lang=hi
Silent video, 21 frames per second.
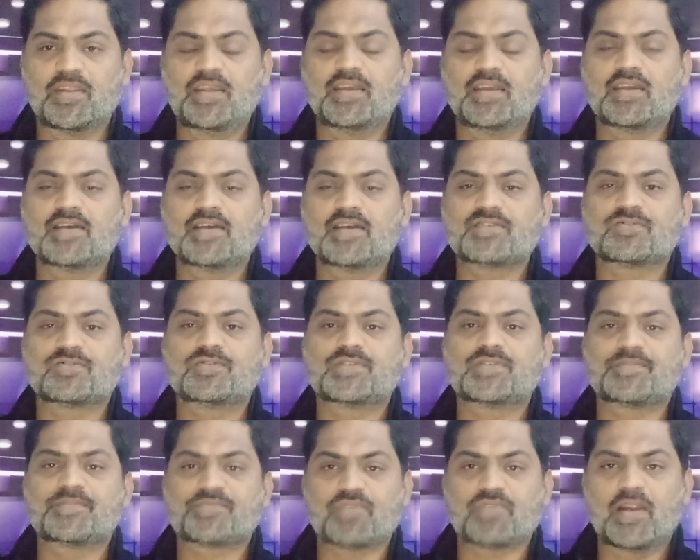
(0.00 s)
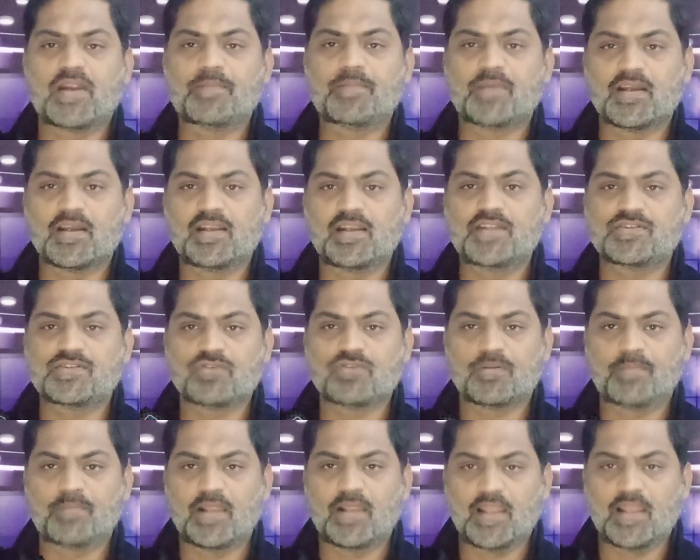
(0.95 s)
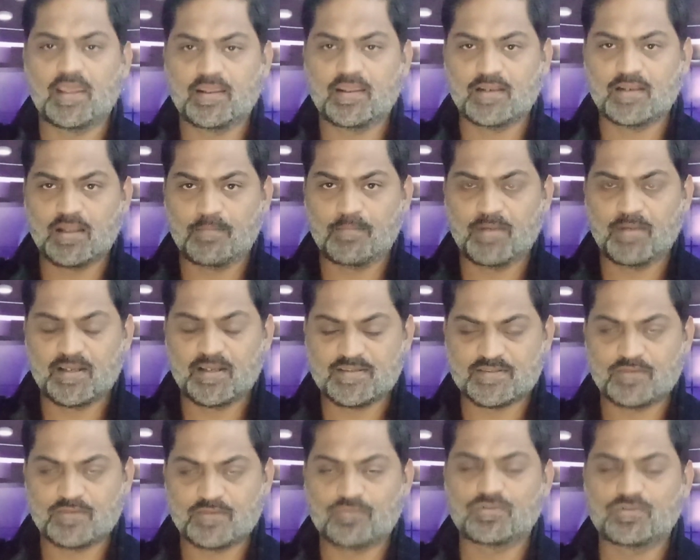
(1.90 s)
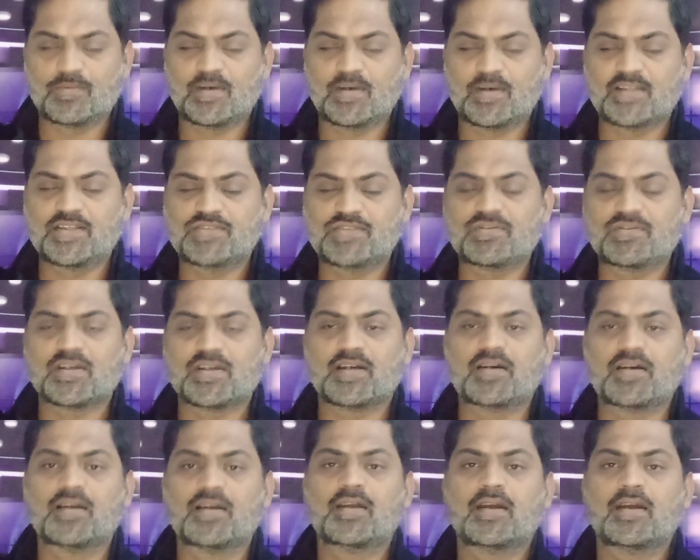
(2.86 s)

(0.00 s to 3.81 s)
नहीं किया इसको सब्सक्राइब कर लीजिए और बेल आइकन का बटन ज़रूर दबा दीजिएगा